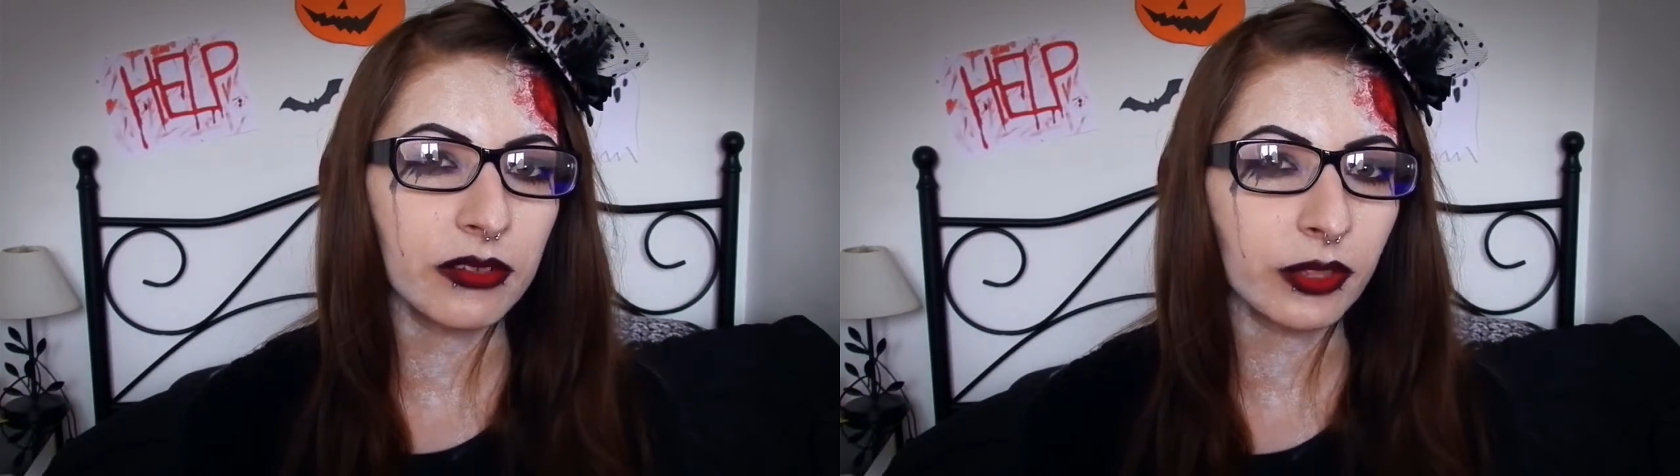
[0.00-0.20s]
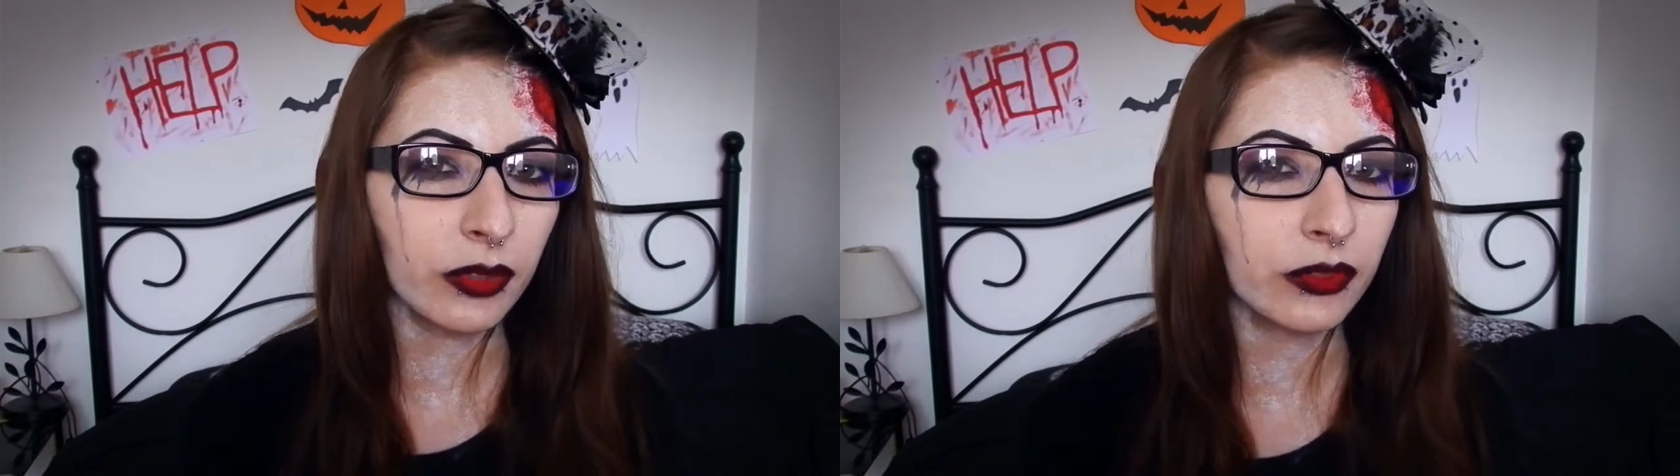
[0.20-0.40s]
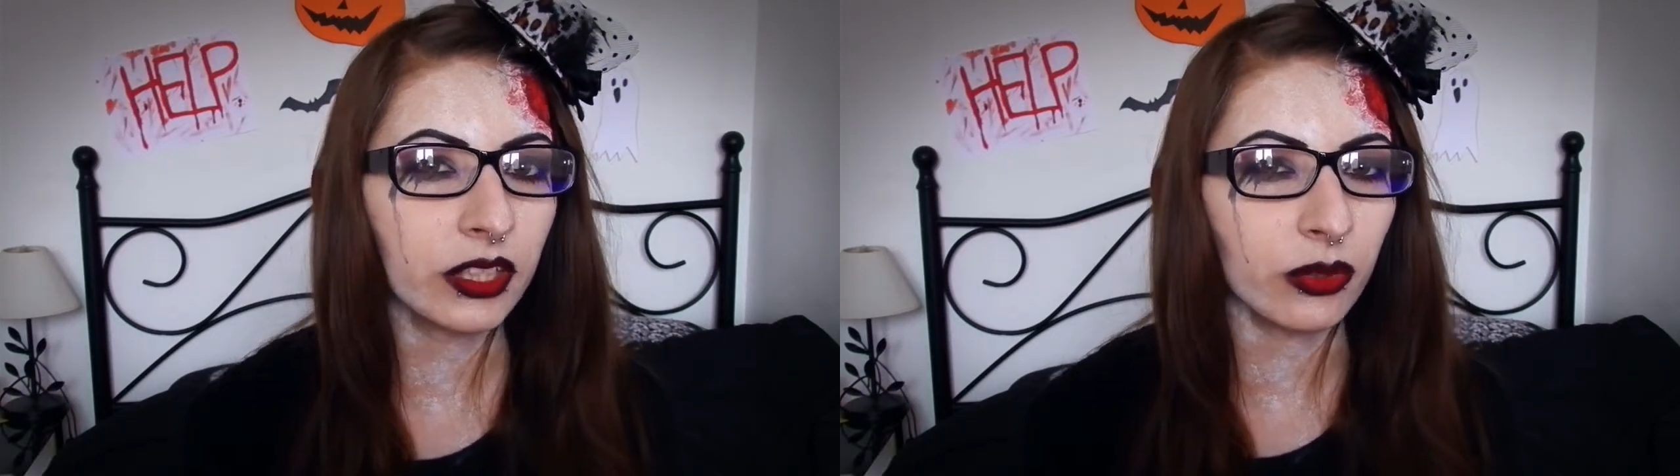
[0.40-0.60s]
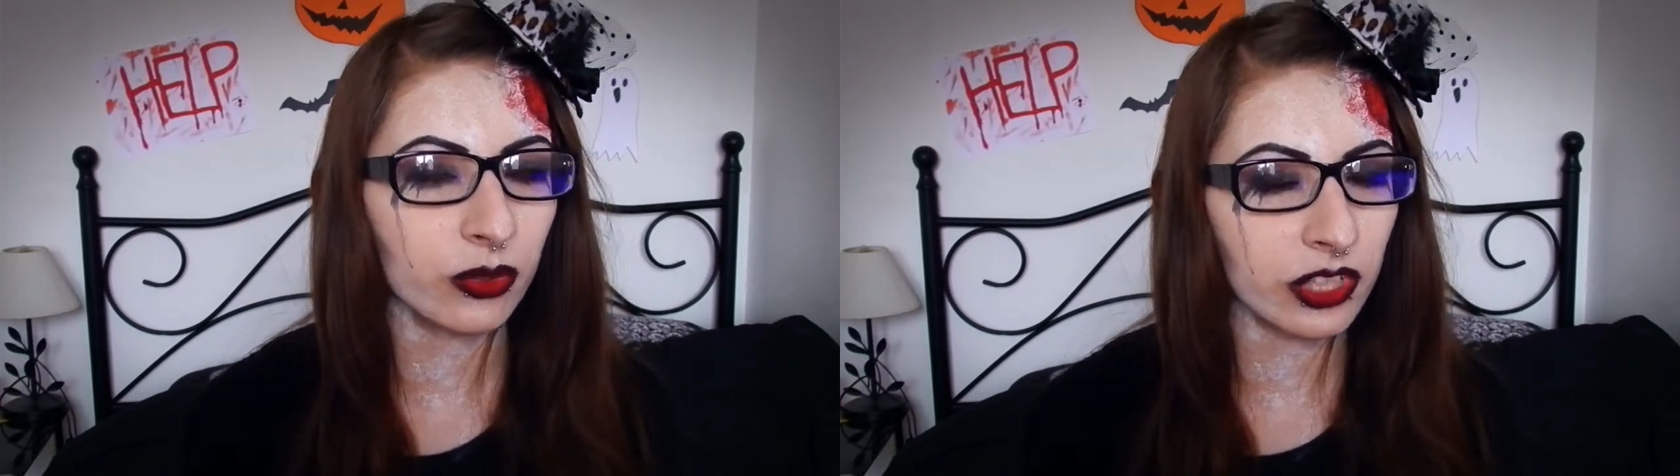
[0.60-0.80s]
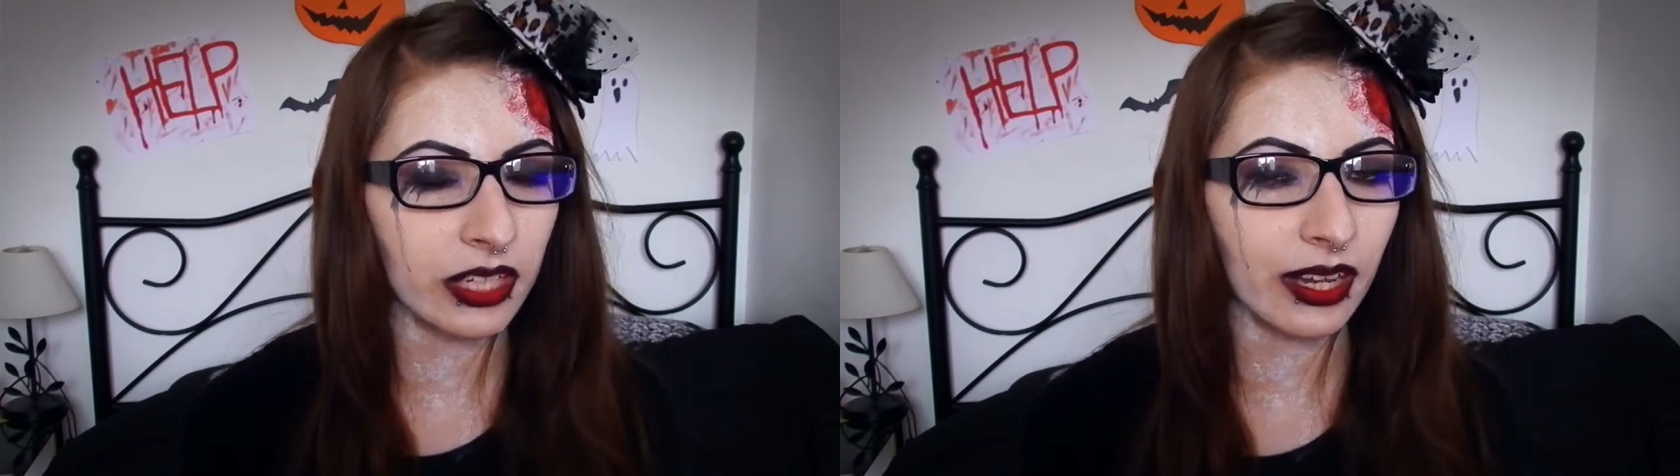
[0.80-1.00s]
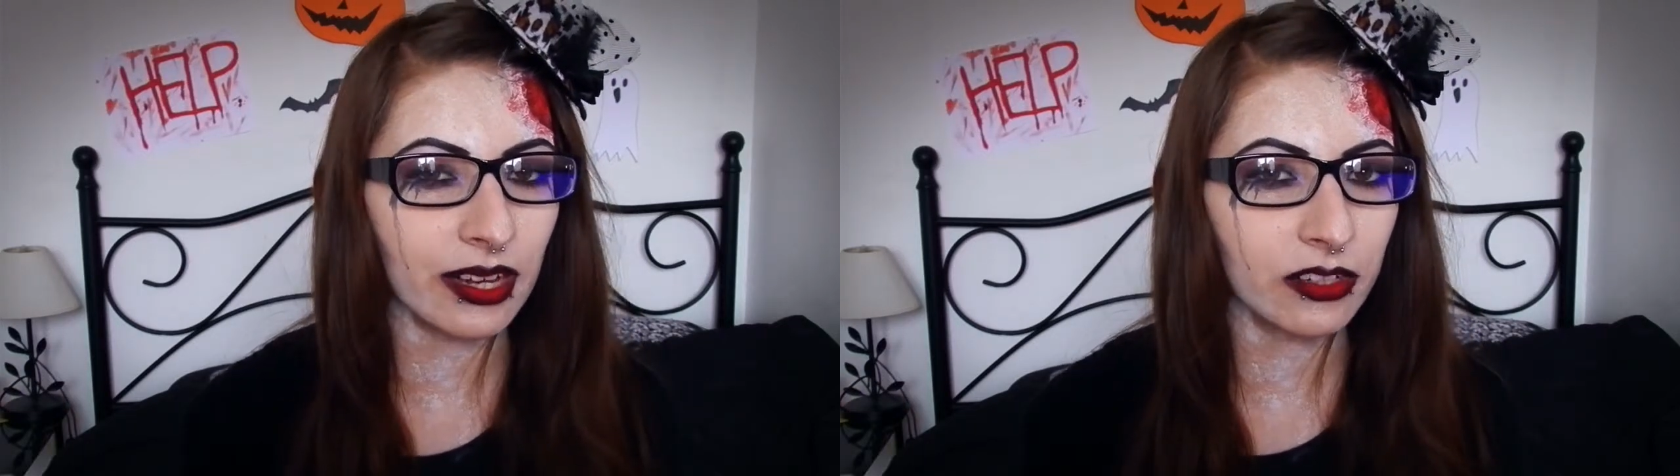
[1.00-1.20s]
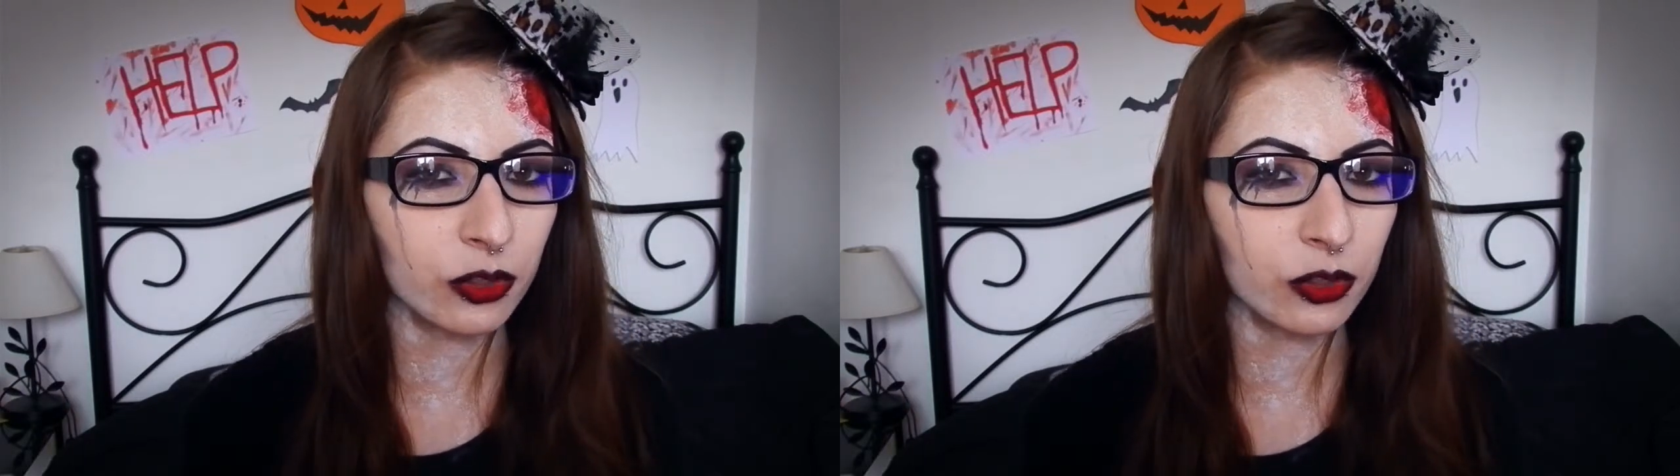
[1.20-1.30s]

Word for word: vraie vie, en général,